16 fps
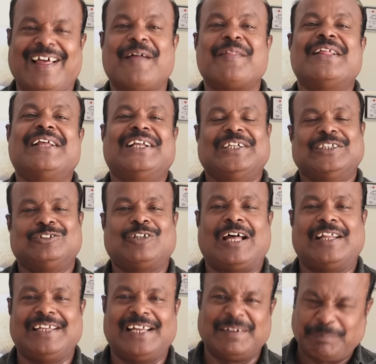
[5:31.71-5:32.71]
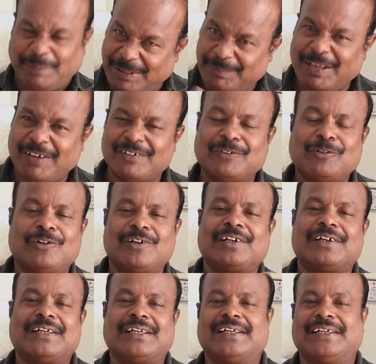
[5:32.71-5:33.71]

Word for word: தான் ஸோ அது எப்பயுமே வந்து ஒரு